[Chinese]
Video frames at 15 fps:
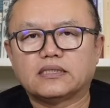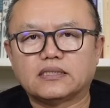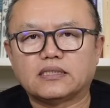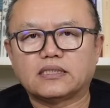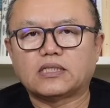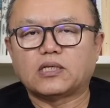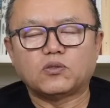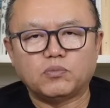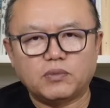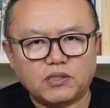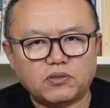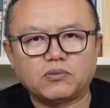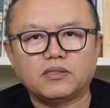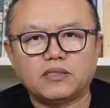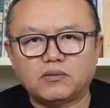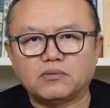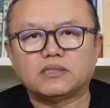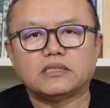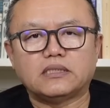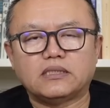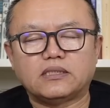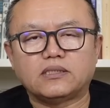啊，他都没说俄罗
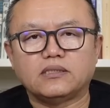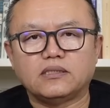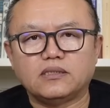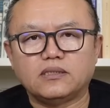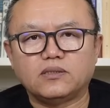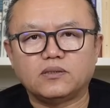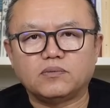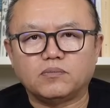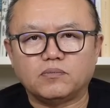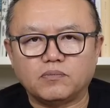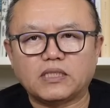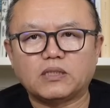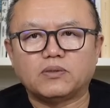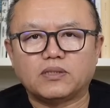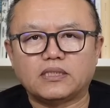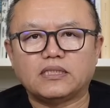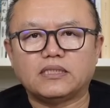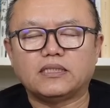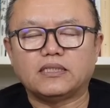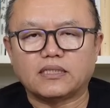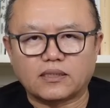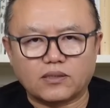斯是美国的敌
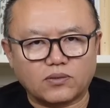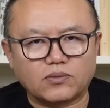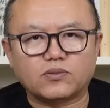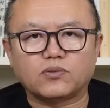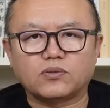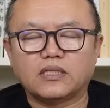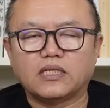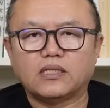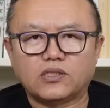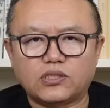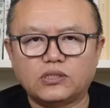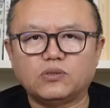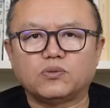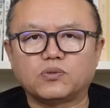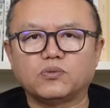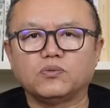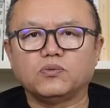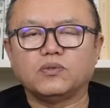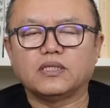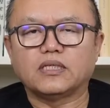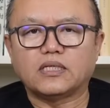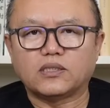人啊，他说只有中
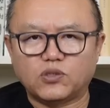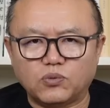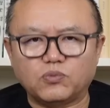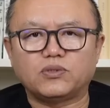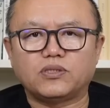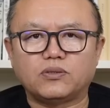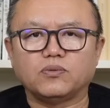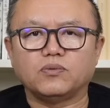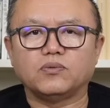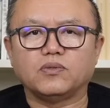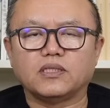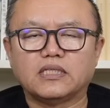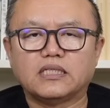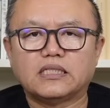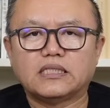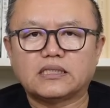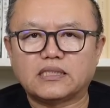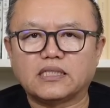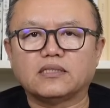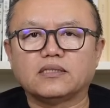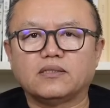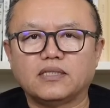国，啊，就是中国，
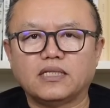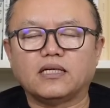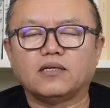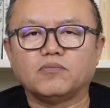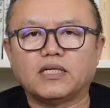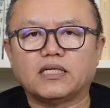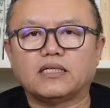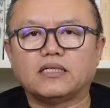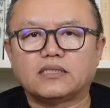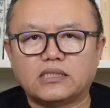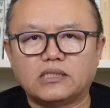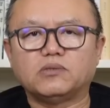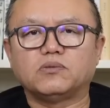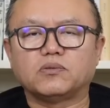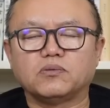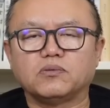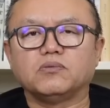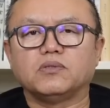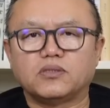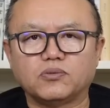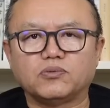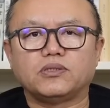强调了两遍啊，只有中
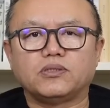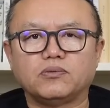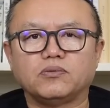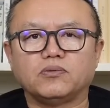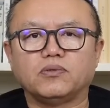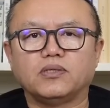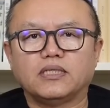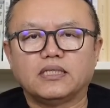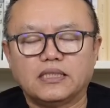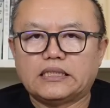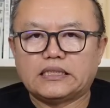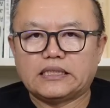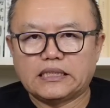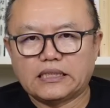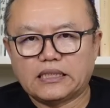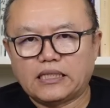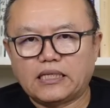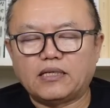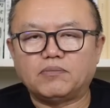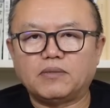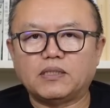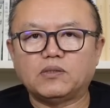国就是中国。接下来
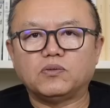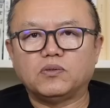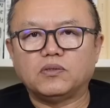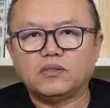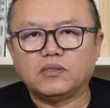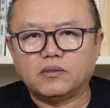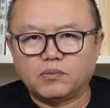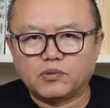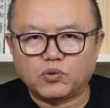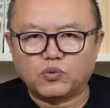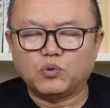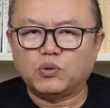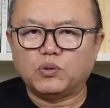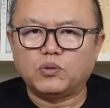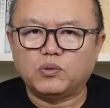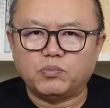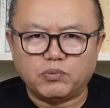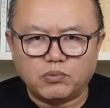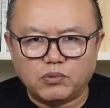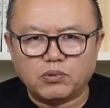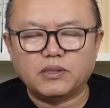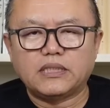啊，美国绝对
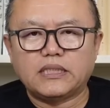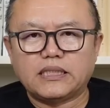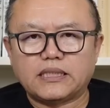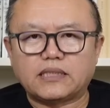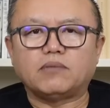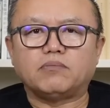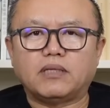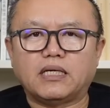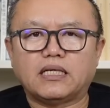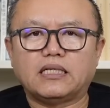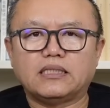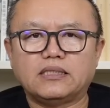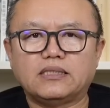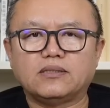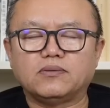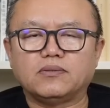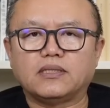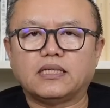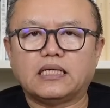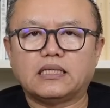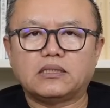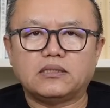不会善罢甘休
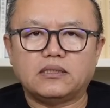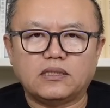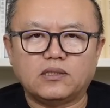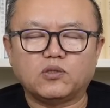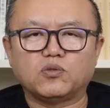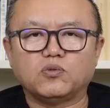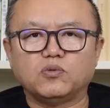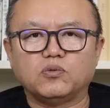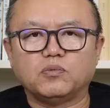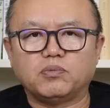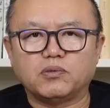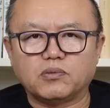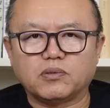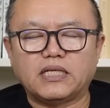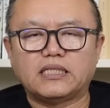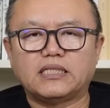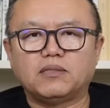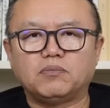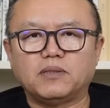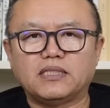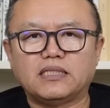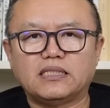啊，这领土不断的
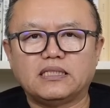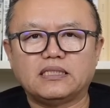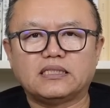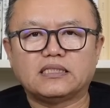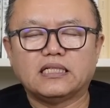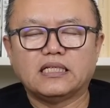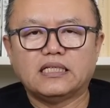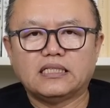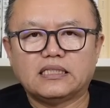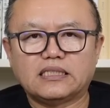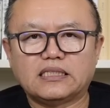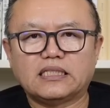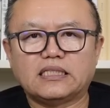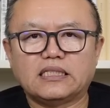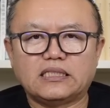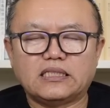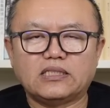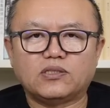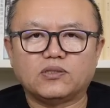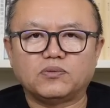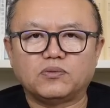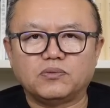被。”间谍
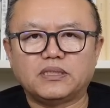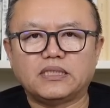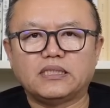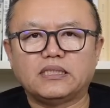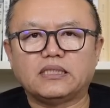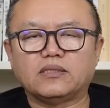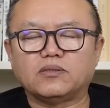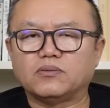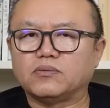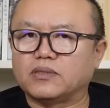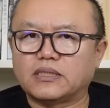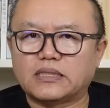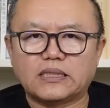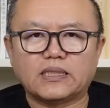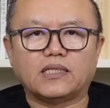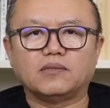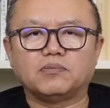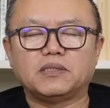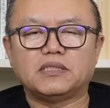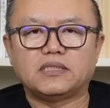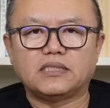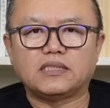气球入侵，如果是第二
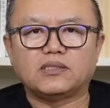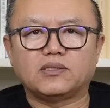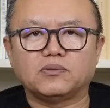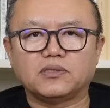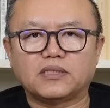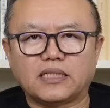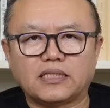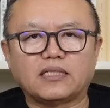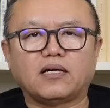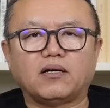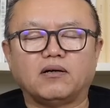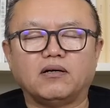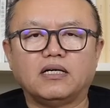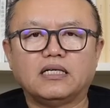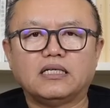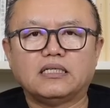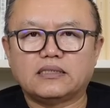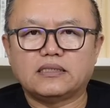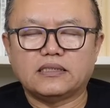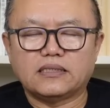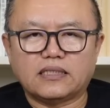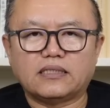批气球再到，
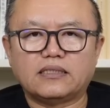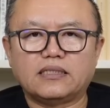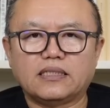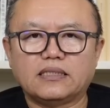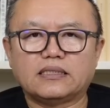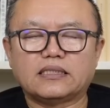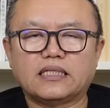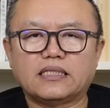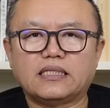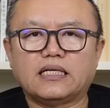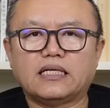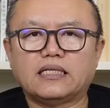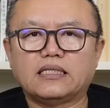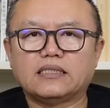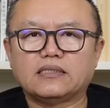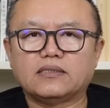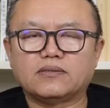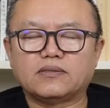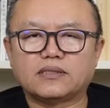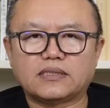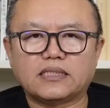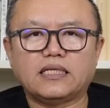接二连三的，就
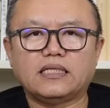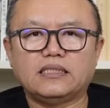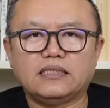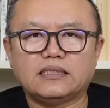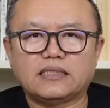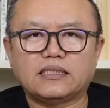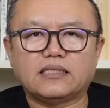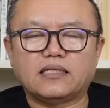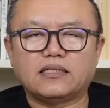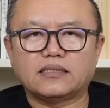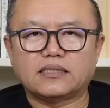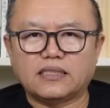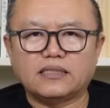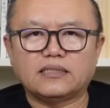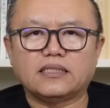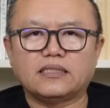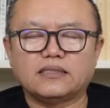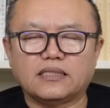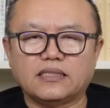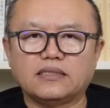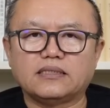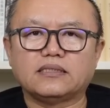是再一再二再三
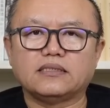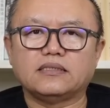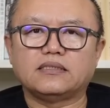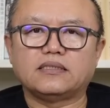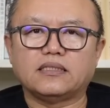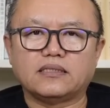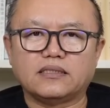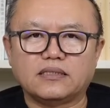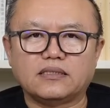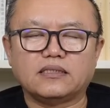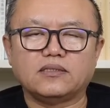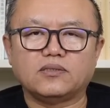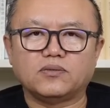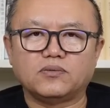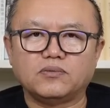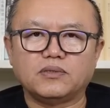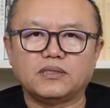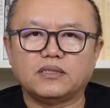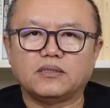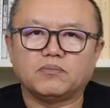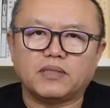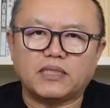再四这样的气球入
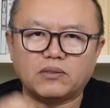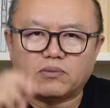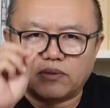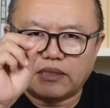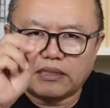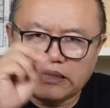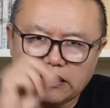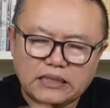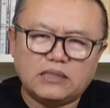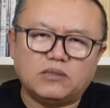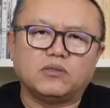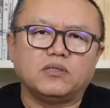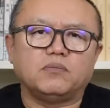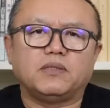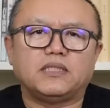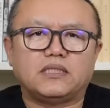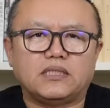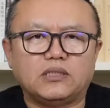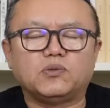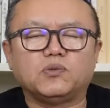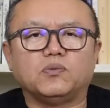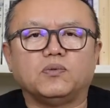侵，美国人一定会被
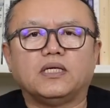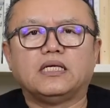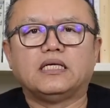激怒，